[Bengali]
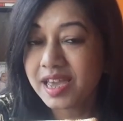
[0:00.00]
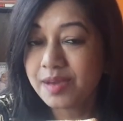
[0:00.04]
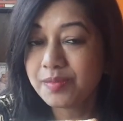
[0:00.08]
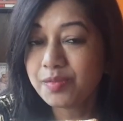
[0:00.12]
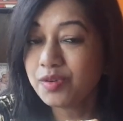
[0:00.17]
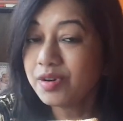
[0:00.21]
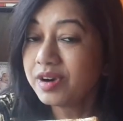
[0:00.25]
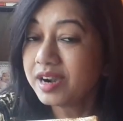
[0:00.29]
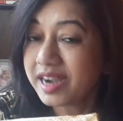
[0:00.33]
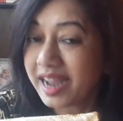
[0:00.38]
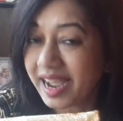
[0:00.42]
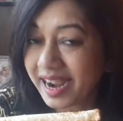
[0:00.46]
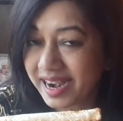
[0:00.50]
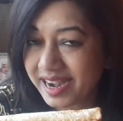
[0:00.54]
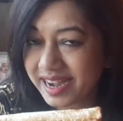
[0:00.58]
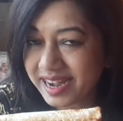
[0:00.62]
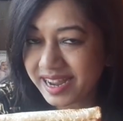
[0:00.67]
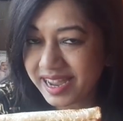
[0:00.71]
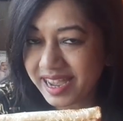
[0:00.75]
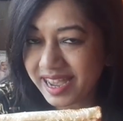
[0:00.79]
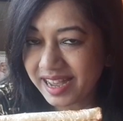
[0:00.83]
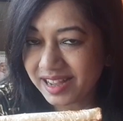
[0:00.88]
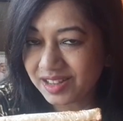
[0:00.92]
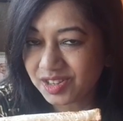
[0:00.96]
এবং
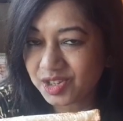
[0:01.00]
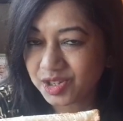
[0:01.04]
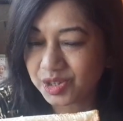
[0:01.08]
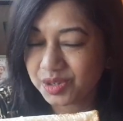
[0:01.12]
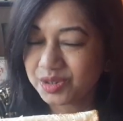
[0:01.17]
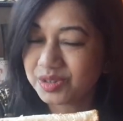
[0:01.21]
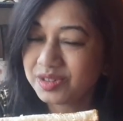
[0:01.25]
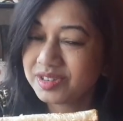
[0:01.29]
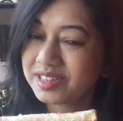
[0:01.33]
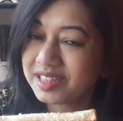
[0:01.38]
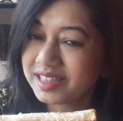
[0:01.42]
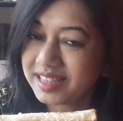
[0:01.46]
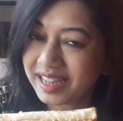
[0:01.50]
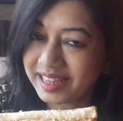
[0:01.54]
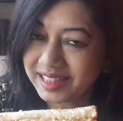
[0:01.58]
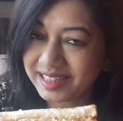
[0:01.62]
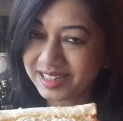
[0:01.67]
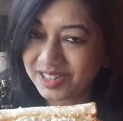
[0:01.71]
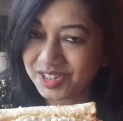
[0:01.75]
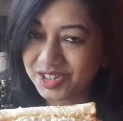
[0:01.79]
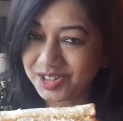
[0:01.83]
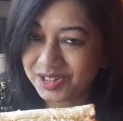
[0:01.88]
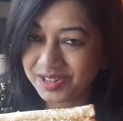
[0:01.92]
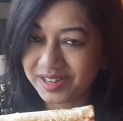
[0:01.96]
ডায়েটিংয়ে আছো
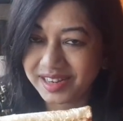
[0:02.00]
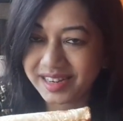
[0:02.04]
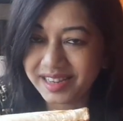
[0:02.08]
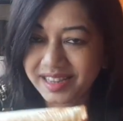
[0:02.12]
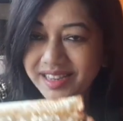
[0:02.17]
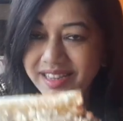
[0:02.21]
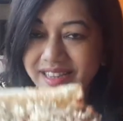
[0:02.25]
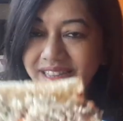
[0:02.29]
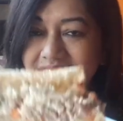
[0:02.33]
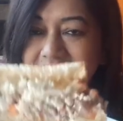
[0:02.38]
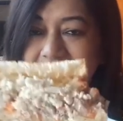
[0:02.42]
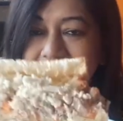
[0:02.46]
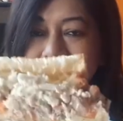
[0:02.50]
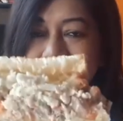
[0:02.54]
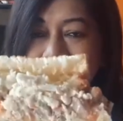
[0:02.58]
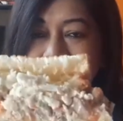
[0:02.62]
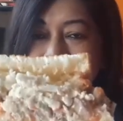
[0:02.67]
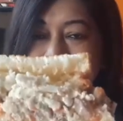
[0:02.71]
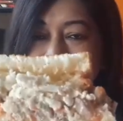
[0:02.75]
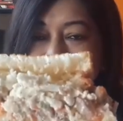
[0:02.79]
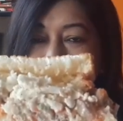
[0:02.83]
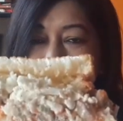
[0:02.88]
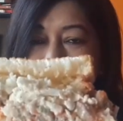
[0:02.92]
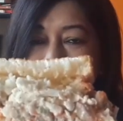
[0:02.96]
তাদের জন্যে এই
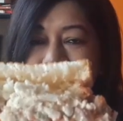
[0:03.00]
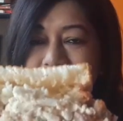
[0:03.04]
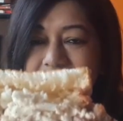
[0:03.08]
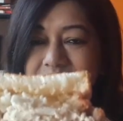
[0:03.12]
দেখো